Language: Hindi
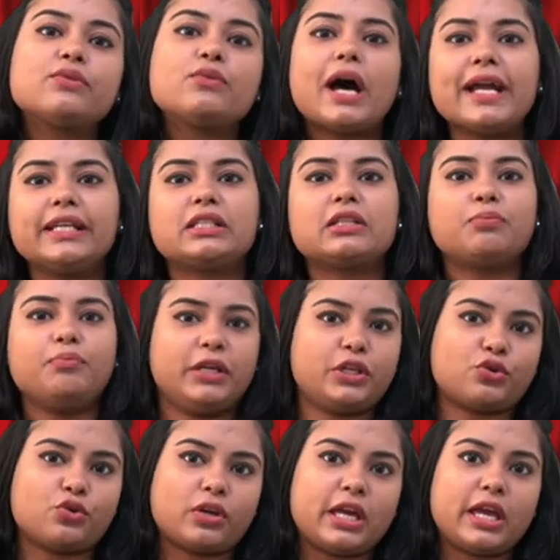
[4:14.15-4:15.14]
राइट्स
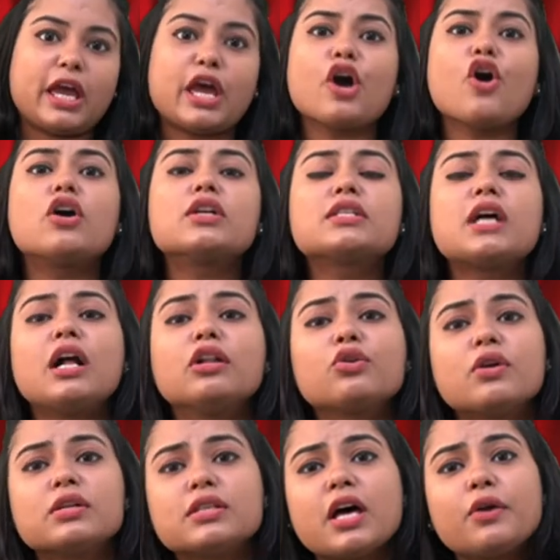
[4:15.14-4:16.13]
बिक चुके हैं और साल
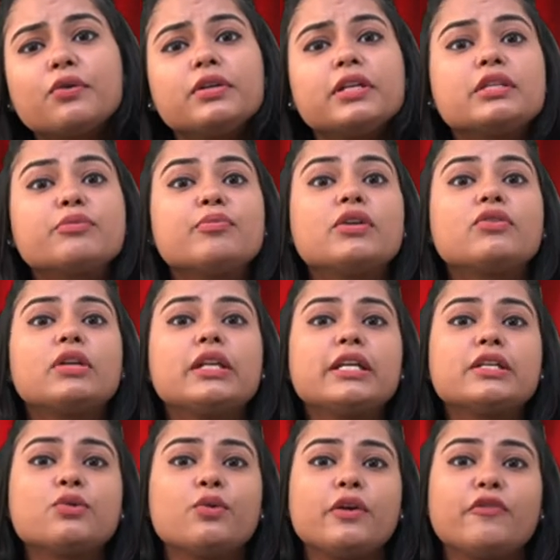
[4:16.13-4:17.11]
2019 में
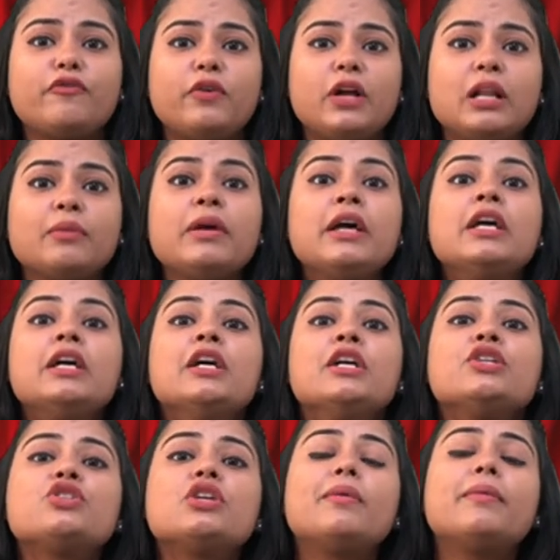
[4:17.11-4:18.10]
रिलीज हुई
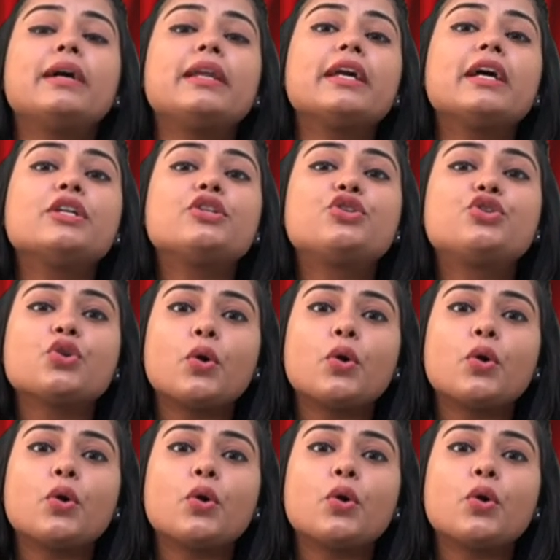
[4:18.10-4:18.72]
फिल्म जवरिया